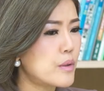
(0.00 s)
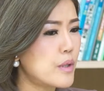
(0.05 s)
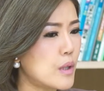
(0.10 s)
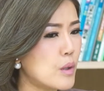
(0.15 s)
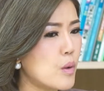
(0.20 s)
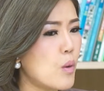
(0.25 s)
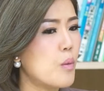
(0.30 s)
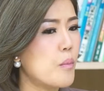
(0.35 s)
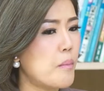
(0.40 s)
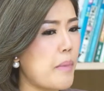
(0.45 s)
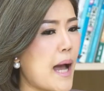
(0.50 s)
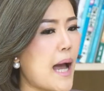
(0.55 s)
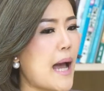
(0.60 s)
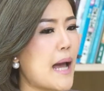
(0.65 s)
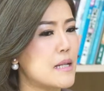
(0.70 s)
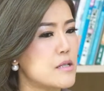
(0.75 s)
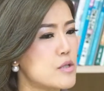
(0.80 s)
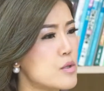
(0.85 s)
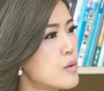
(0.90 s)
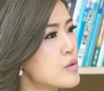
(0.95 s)
รณรงค์
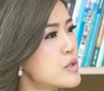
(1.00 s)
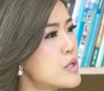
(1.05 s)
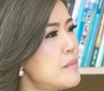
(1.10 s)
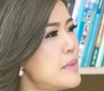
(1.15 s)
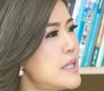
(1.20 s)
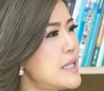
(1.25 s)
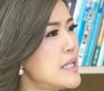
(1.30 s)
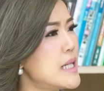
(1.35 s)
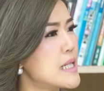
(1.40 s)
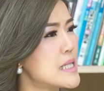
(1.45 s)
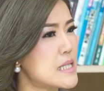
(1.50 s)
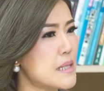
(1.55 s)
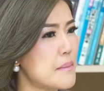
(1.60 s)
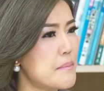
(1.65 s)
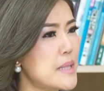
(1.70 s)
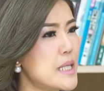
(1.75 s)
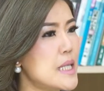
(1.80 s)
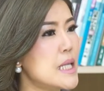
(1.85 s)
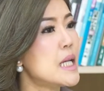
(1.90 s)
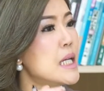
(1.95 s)
ผ่านโซเชียลมีเดียจะ
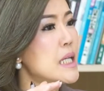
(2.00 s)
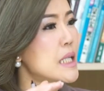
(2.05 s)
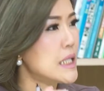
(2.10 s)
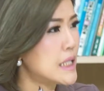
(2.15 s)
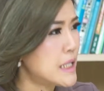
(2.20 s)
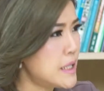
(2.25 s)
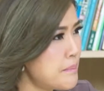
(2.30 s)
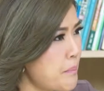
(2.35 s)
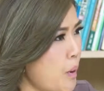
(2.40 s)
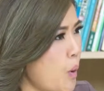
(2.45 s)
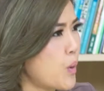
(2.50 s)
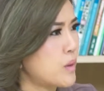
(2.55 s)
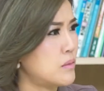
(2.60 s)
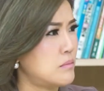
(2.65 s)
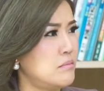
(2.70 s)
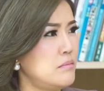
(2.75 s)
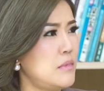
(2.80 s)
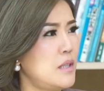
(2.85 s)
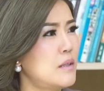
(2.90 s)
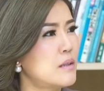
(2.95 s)
มีอิทธิพล
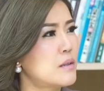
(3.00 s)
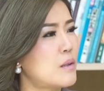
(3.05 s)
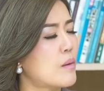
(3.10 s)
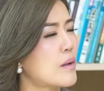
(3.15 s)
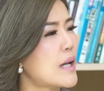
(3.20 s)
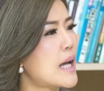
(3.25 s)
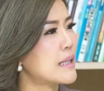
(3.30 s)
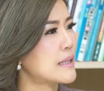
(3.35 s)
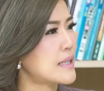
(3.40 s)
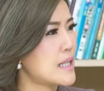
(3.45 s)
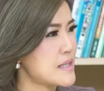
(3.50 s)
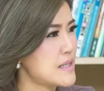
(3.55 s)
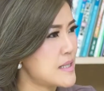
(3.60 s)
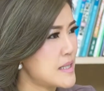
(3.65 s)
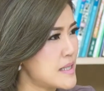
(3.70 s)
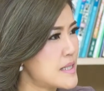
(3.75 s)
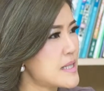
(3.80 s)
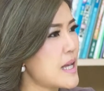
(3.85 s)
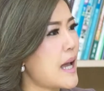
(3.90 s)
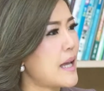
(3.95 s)
ต่อการตัด
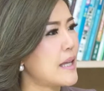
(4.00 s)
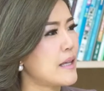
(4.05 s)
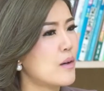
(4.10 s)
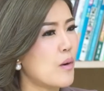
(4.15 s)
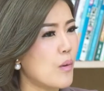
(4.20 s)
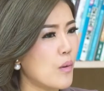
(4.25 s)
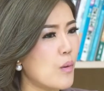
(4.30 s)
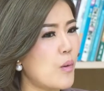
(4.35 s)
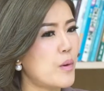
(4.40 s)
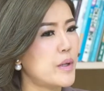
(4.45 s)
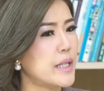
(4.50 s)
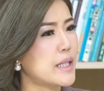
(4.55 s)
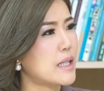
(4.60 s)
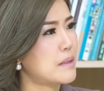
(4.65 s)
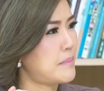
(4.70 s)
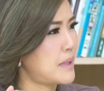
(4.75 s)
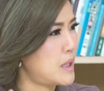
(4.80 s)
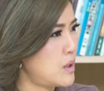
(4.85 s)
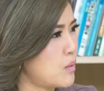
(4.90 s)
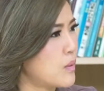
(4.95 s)
สินใจของคนใน
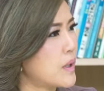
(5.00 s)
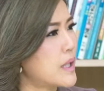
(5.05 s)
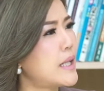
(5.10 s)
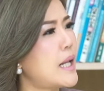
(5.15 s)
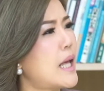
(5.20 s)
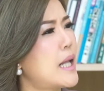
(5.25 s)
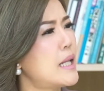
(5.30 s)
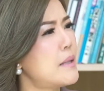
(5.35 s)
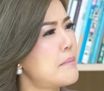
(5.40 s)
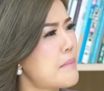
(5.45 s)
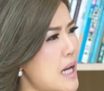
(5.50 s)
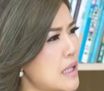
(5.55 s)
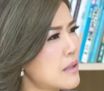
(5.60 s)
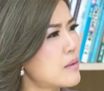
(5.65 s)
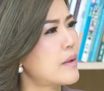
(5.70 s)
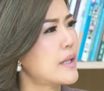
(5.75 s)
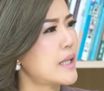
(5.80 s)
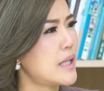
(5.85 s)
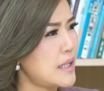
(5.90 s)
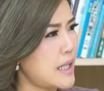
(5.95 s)
การไปลงคะแนนให้มาก
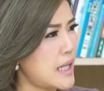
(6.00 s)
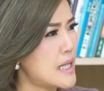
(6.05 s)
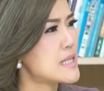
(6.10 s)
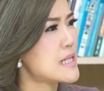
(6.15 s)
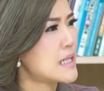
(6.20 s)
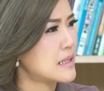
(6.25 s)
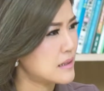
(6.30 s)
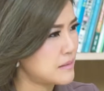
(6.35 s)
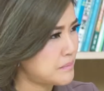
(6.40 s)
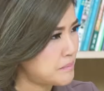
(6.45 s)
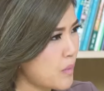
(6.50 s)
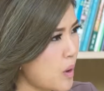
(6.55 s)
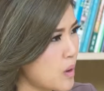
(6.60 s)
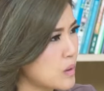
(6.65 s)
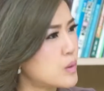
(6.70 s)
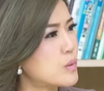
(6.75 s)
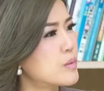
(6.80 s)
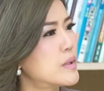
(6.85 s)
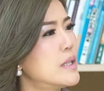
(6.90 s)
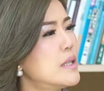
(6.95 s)
น้อยแค่ไหนอาจารย์มอง
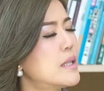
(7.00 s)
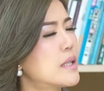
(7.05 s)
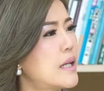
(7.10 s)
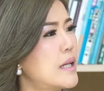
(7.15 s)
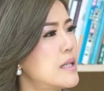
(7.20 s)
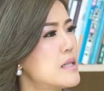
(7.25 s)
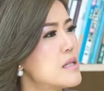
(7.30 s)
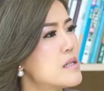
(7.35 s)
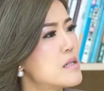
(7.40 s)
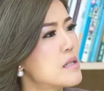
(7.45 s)
ตรงนี้ยังไงด้วย